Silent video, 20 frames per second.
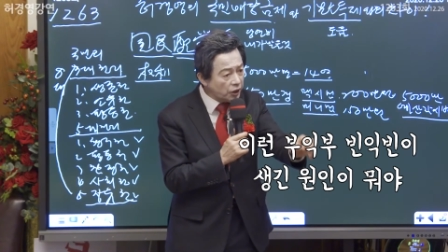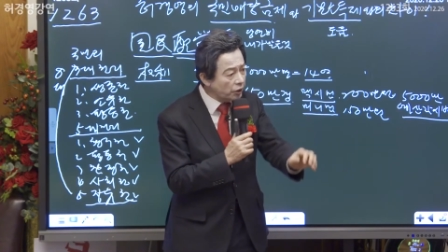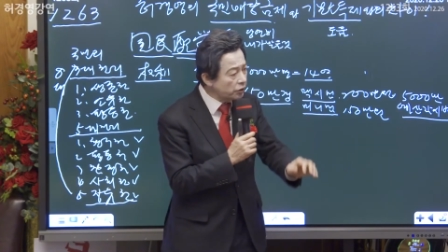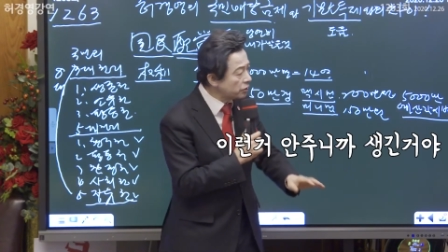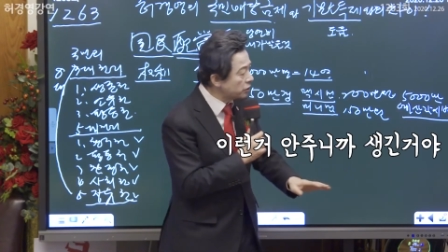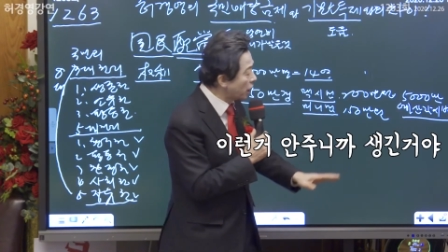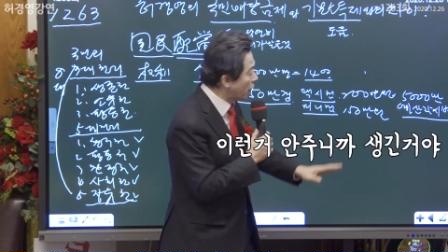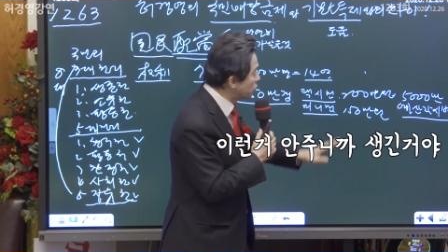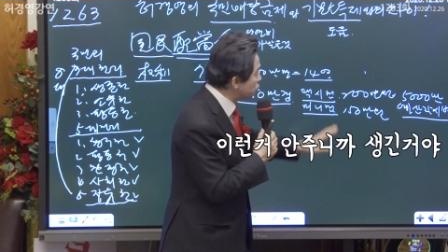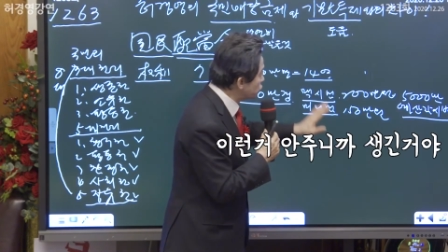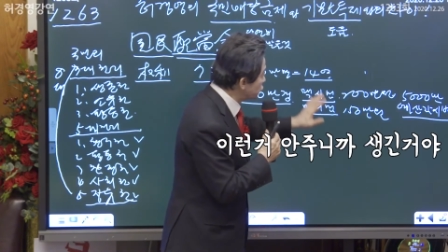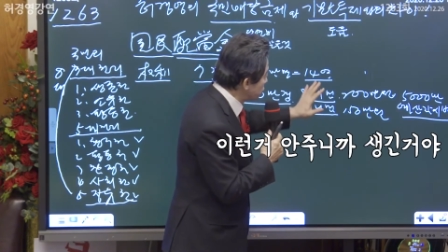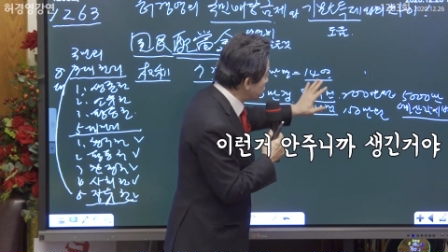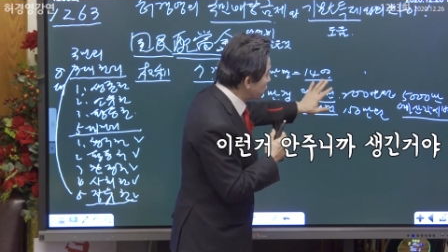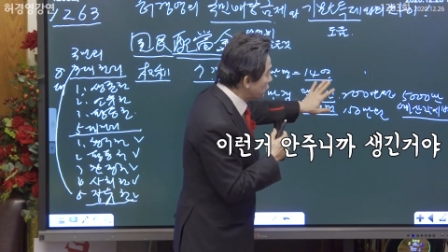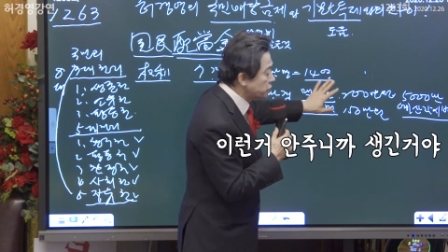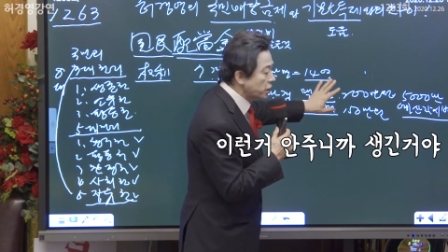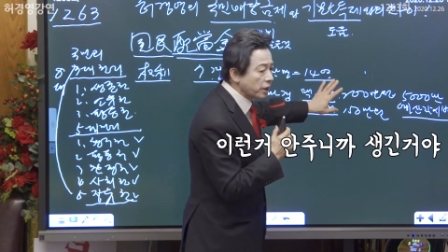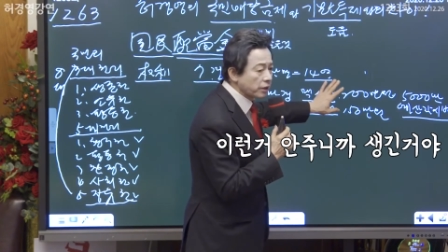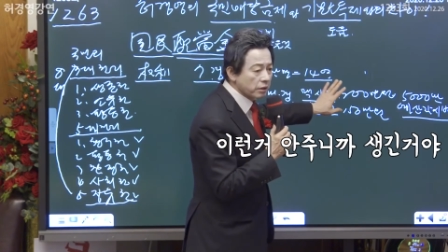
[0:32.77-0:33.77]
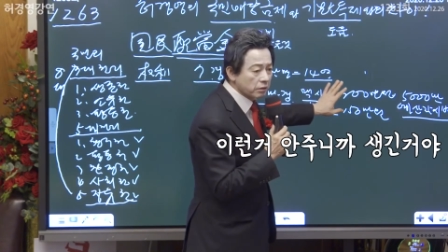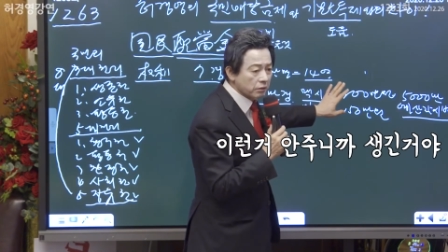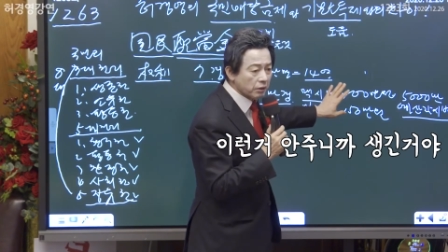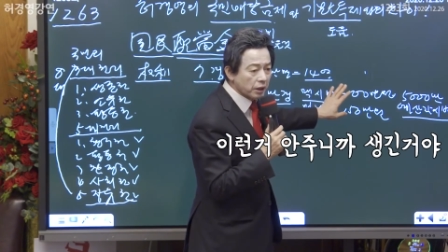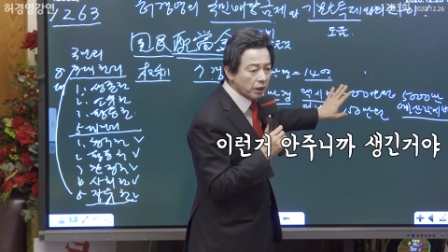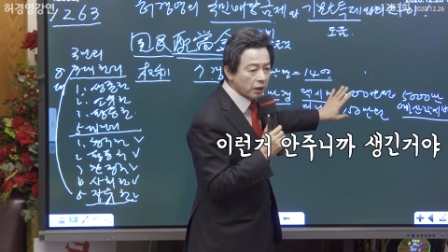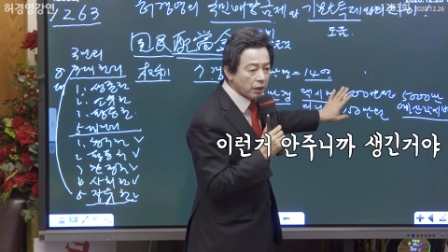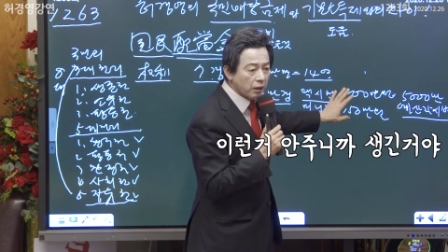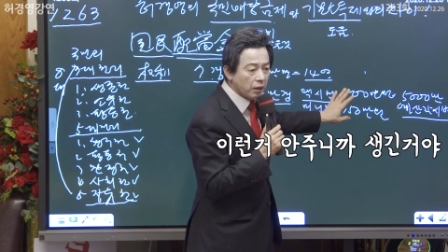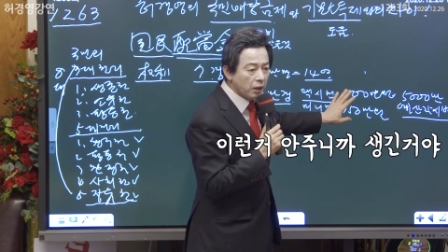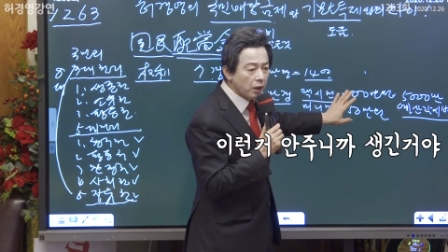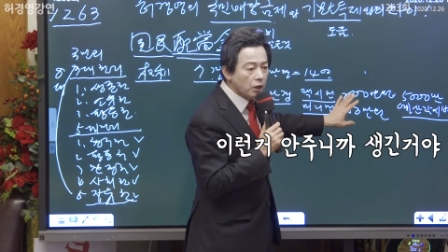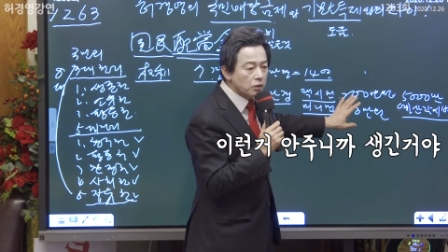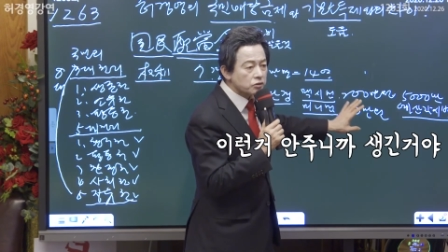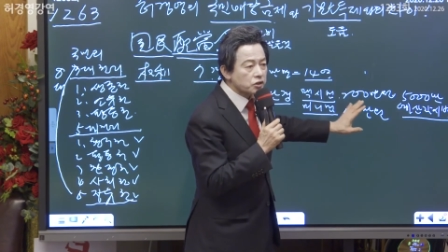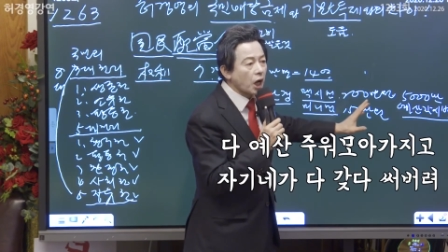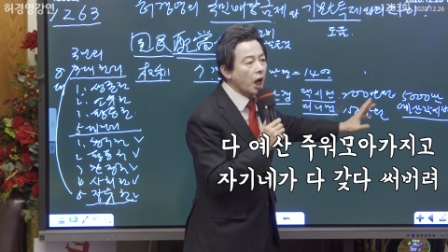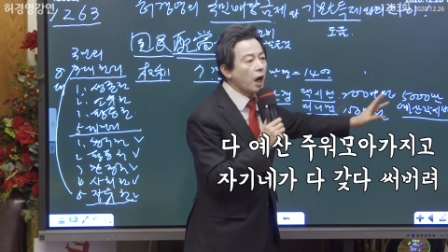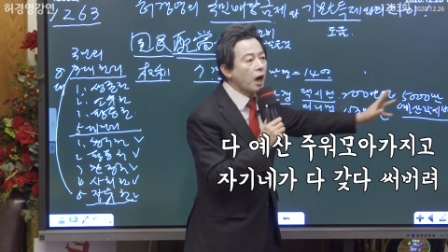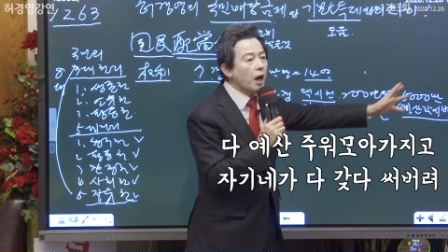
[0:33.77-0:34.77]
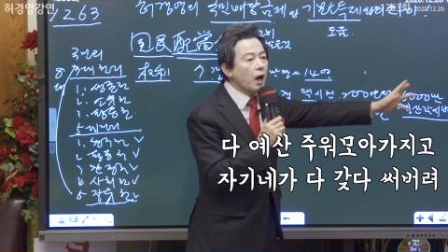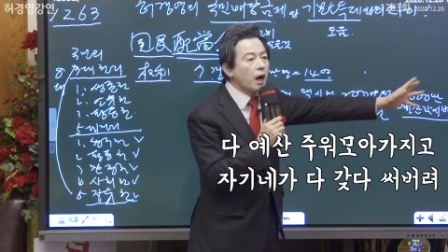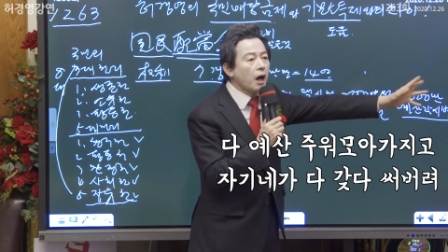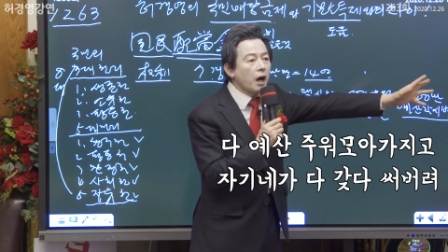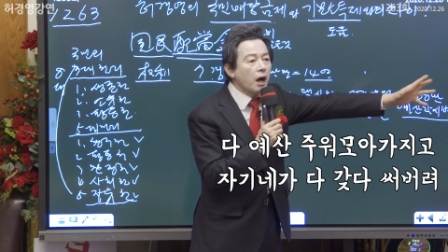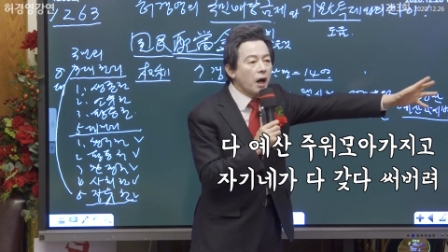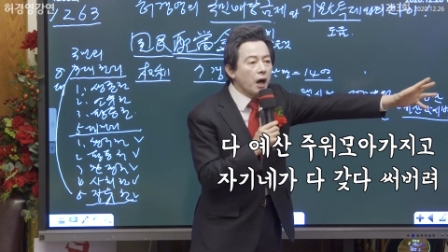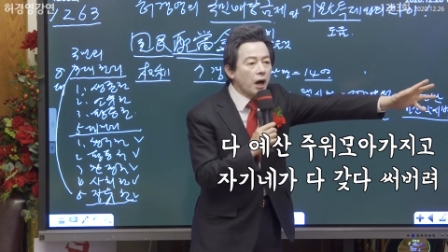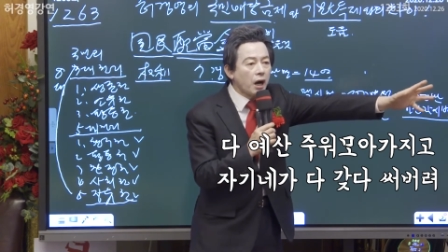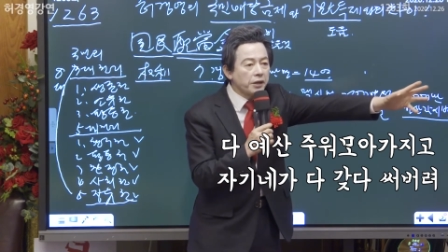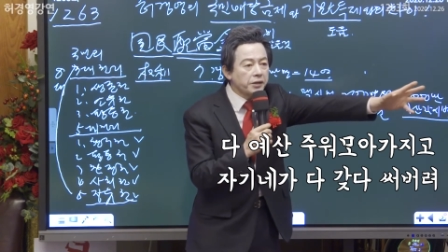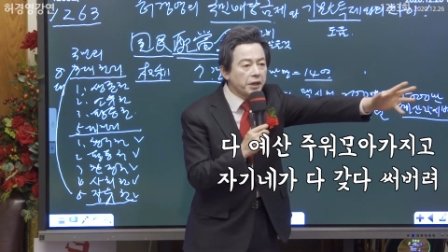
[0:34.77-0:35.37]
이런 거 안 주니까 생긴 거야. 자,